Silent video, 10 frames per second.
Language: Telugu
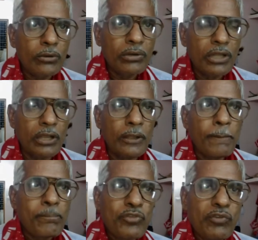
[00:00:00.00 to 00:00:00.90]

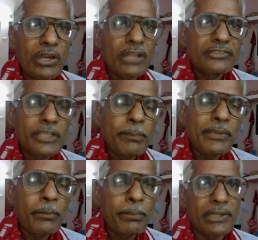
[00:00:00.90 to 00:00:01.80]
అంతేకాకుండా
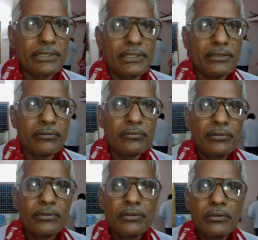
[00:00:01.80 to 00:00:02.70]
ఇవాళ సిపిఎం
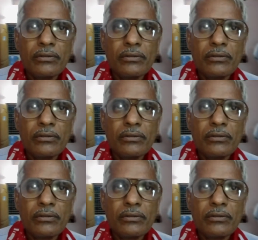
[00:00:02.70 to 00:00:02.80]
పార్టీ